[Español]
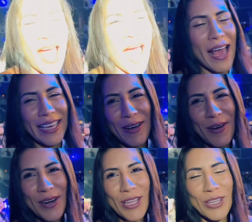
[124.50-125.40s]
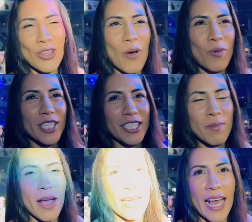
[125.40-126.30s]
Ay, qué bonito, no,
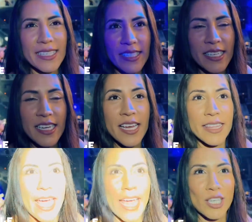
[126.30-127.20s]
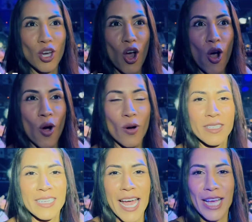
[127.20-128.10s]
muchísimas gracias. De hecho,
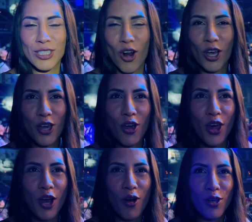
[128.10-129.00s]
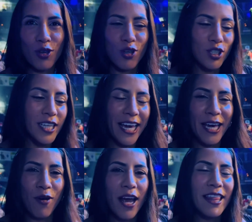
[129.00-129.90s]
eso es lo que yo digo, yo, yo sé
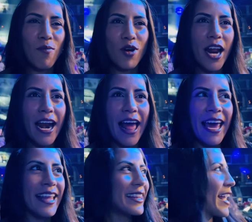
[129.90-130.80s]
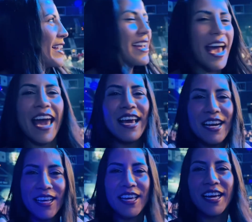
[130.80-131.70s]
que voy a enamorar a la gente en el
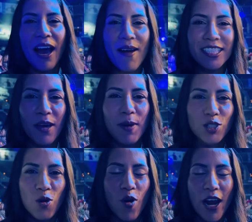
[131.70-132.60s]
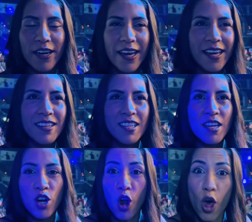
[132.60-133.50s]
ring. Cada vez que me sumo al ring,
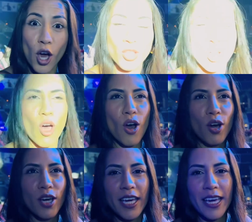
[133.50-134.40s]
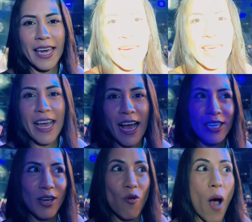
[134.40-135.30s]
lo doy todo y que digan,
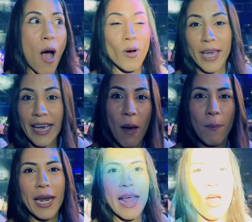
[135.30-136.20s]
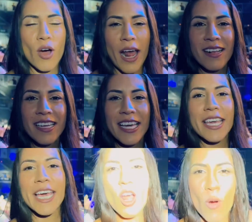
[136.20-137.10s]
wow, qué gran peleadora y
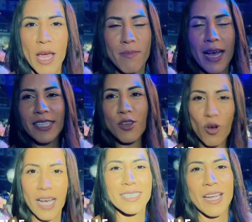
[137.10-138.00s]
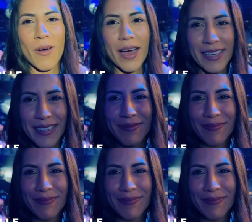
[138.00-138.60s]
quiero ver más de Yocasta Valle